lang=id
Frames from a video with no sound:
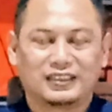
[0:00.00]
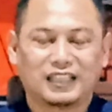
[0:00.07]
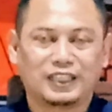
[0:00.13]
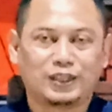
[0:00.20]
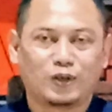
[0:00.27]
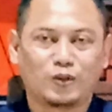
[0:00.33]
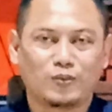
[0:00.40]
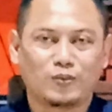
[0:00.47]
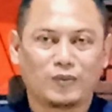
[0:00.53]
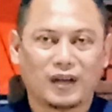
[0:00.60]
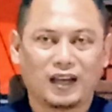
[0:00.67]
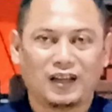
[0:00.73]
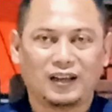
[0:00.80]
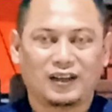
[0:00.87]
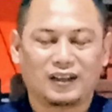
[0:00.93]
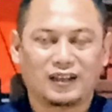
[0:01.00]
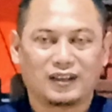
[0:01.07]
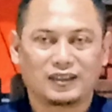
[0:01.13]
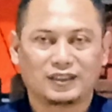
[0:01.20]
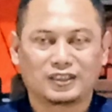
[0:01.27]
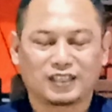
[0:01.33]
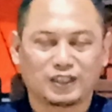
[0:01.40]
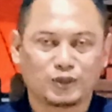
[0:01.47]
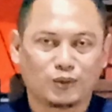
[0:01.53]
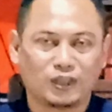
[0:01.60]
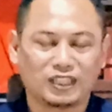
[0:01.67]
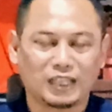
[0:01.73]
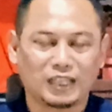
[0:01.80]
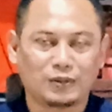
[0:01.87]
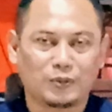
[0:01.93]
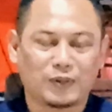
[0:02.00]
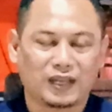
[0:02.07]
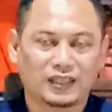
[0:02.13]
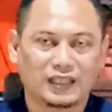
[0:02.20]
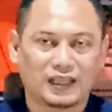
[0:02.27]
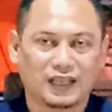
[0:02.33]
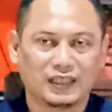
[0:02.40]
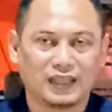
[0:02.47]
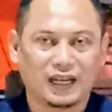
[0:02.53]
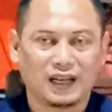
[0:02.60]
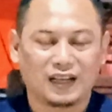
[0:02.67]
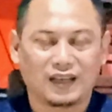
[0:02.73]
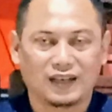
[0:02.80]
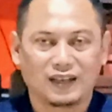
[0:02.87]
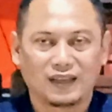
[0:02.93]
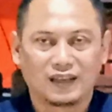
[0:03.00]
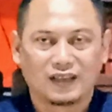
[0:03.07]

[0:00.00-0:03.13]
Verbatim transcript: saya di rumah kesulitan mempraktekannya